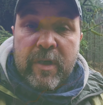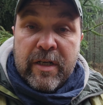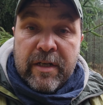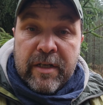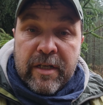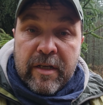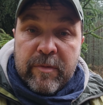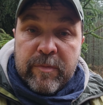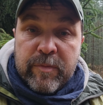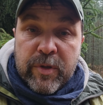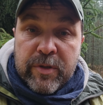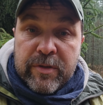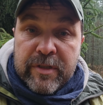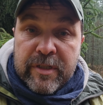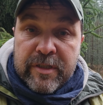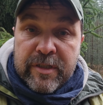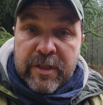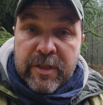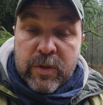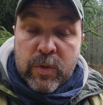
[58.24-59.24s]
охраняемая
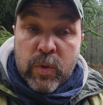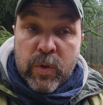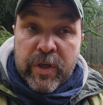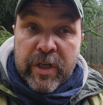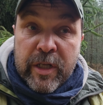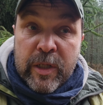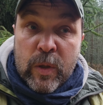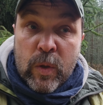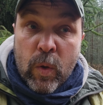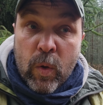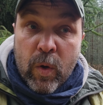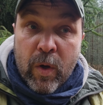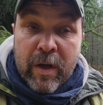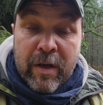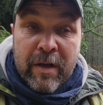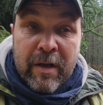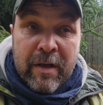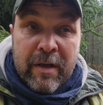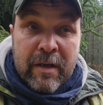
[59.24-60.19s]
природная территория, но